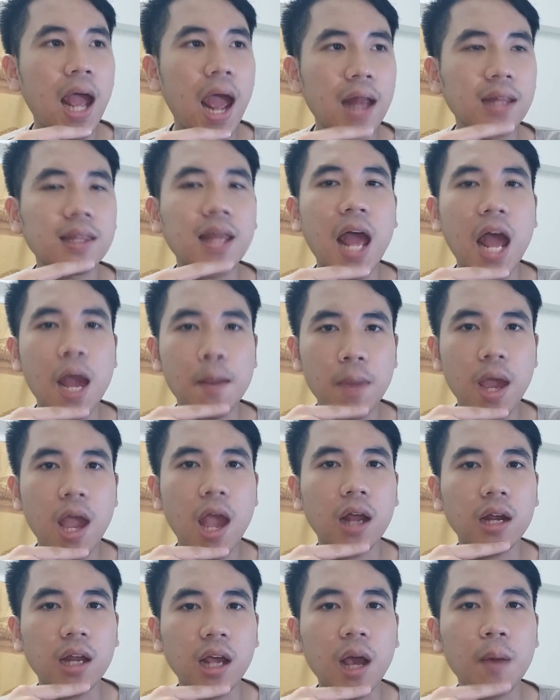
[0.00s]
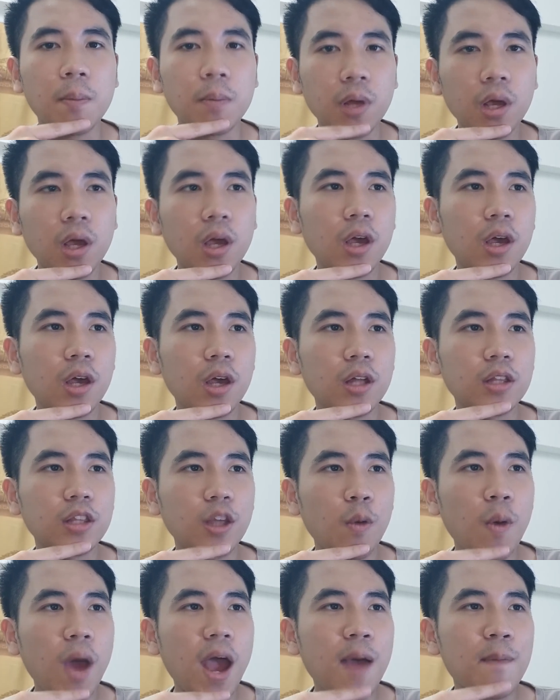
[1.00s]
การตามากนะครับ
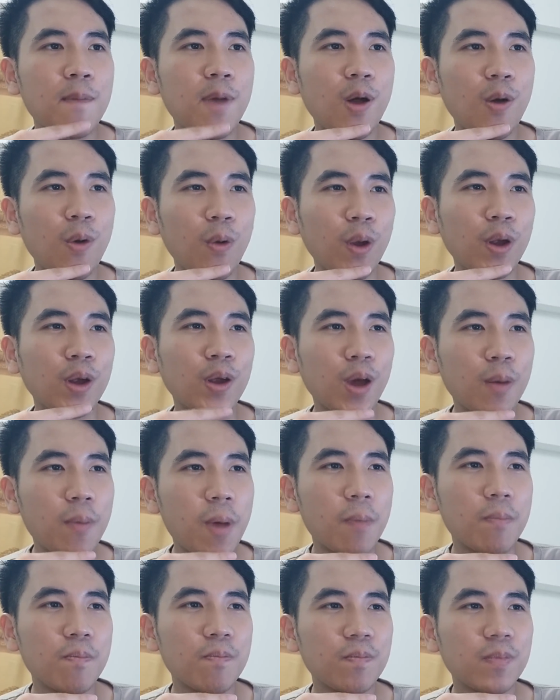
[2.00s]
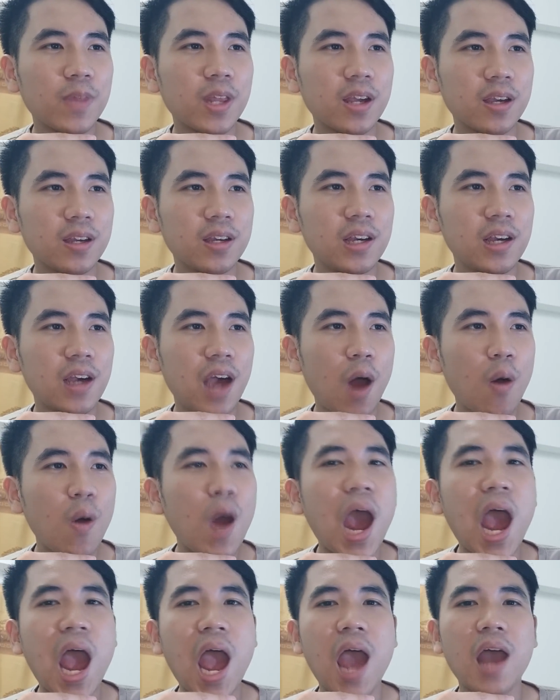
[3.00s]
แต่ว่าบางคนก็แบบเออเอา
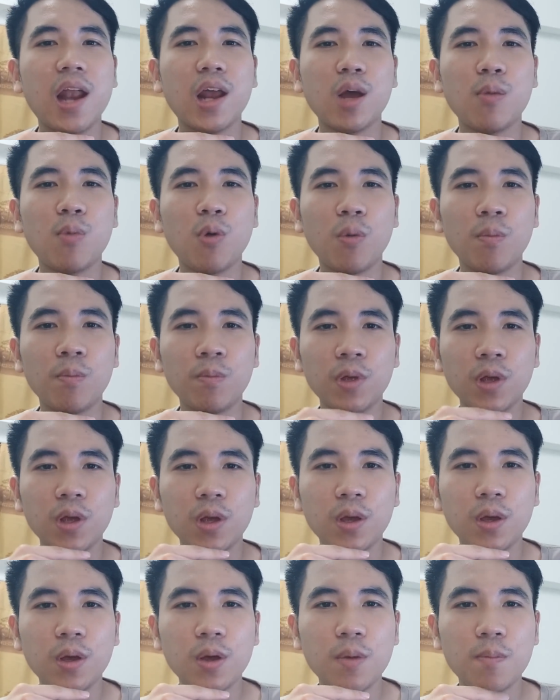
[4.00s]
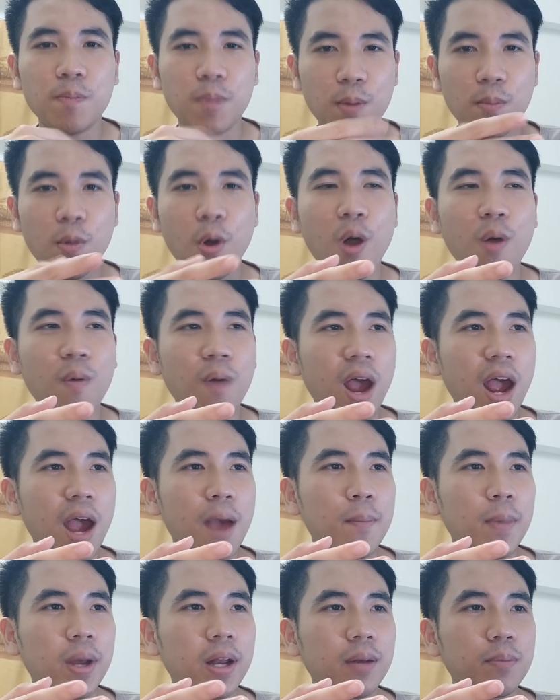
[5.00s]
ฮานะครับผมไปมองว่า
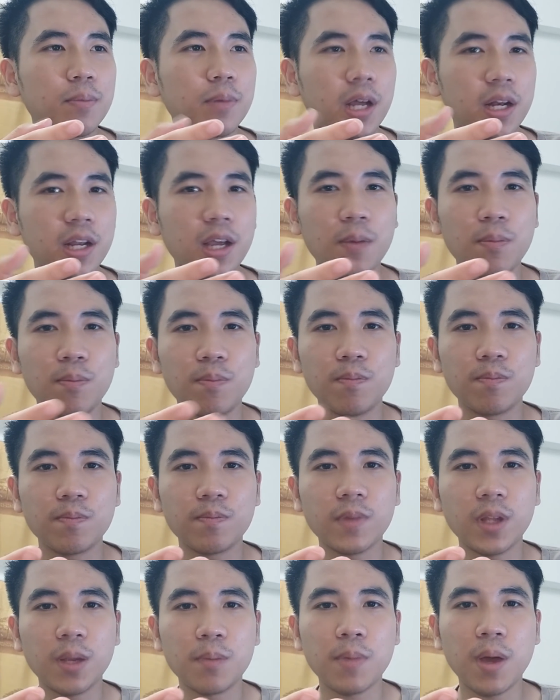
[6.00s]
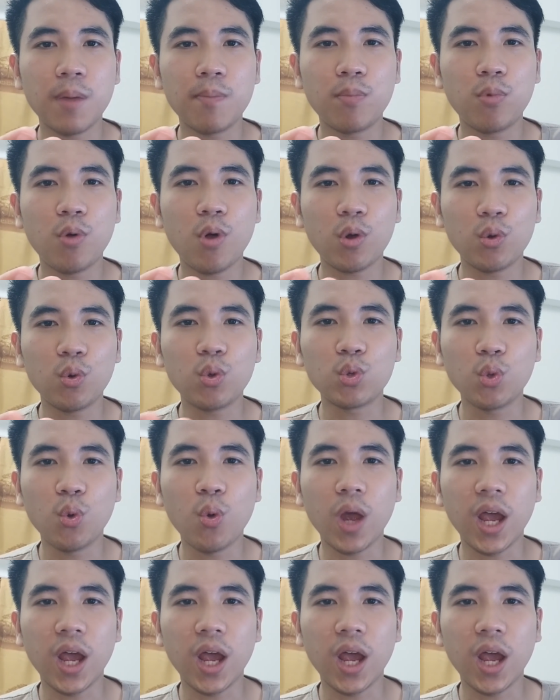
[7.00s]
มันเหมือนกับแบบพวกลูกทุ่ง